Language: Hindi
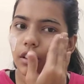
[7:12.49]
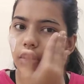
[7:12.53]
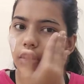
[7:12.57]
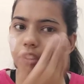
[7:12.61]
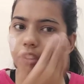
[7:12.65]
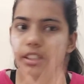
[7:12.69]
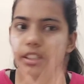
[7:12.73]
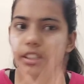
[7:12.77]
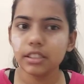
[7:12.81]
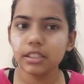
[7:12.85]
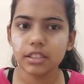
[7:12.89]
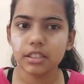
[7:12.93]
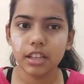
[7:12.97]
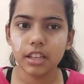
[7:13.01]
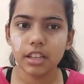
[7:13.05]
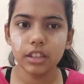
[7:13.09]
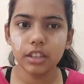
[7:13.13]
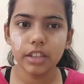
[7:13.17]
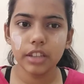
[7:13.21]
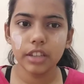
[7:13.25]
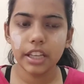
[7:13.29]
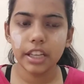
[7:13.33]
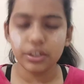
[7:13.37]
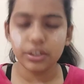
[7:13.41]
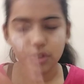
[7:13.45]
और ये
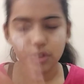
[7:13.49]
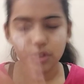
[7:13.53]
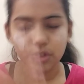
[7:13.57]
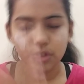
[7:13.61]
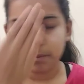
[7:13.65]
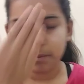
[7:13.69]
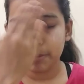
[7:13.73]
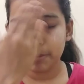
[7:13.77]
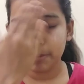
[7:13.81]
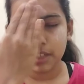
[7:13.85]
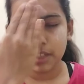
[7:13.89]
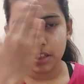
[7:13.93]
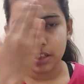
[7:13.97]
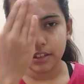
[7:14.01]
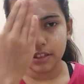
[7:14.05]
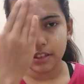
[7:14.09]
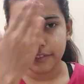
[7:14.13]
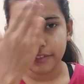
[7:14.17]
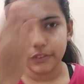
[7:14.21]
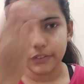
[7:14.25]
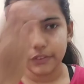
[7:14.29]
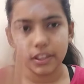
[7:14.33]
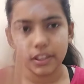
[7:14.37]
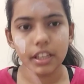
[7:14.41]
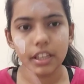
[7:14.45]
इसका एक ड्रॉप भी
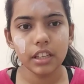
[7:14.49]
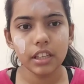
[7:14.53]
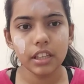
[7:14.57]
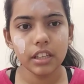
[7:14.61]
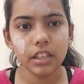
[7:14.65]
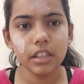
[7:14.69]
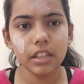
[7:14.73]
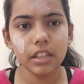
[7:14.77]
इनाफ है